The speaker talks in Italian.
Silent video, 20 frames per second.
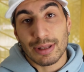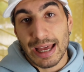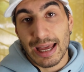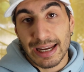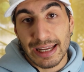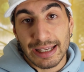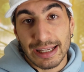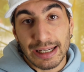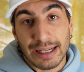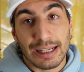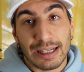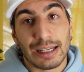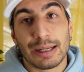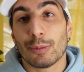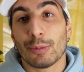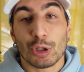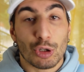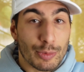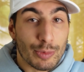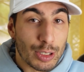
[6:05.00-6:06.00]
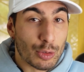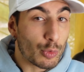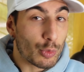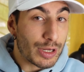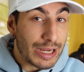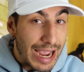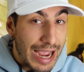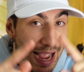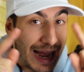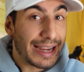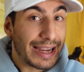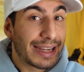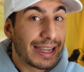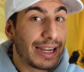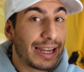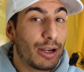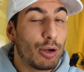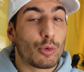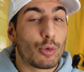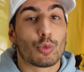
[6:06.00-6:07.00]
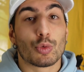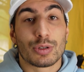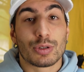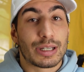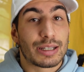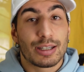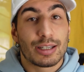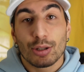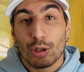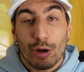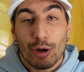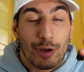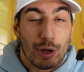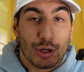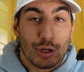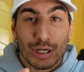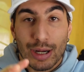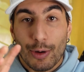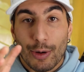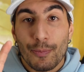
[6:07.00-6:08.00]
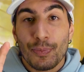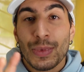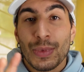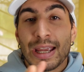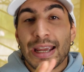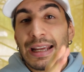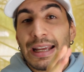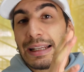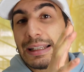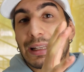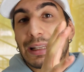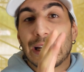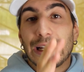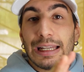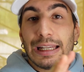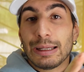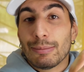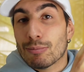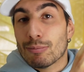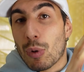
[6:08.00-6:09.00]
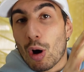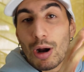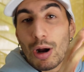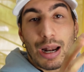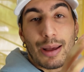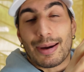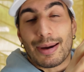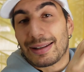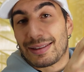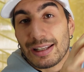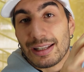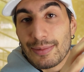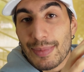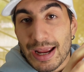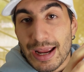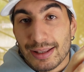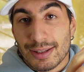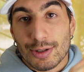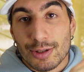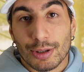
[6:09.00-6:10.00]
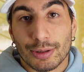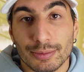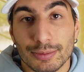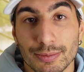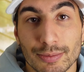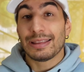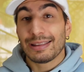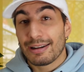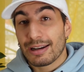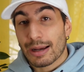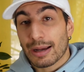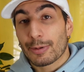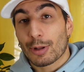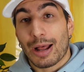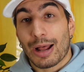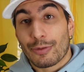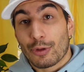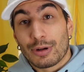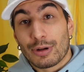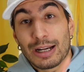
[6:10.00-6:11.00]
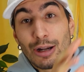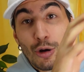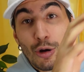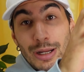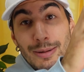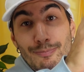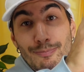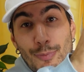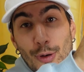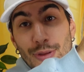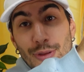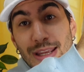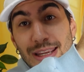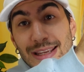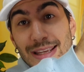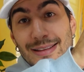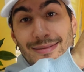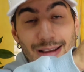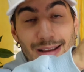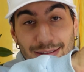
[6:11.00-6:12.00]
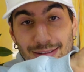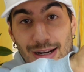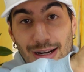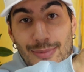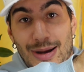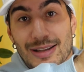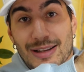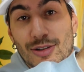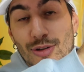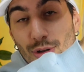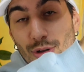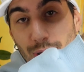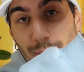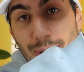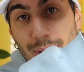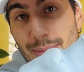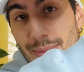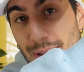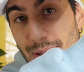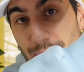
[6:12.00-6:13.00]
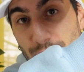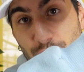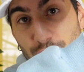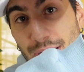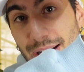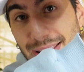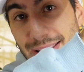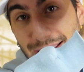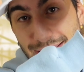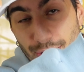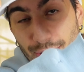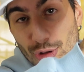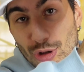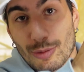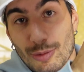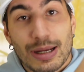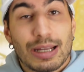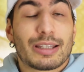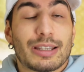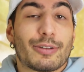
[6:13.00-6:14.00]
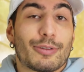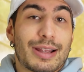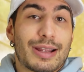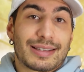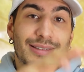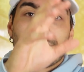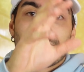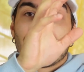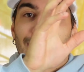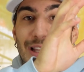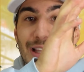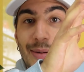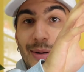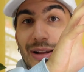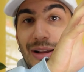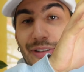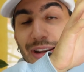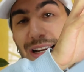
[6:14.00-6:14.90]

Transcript: dare i grilli, motivo per cui anche le locuste si trovano, diciamo, nel limbo nella parte di mezzo. Quindi ricapitolando, nell'Olimpo degli insetti da pasto la prima scelta secondo me devono essere tarme la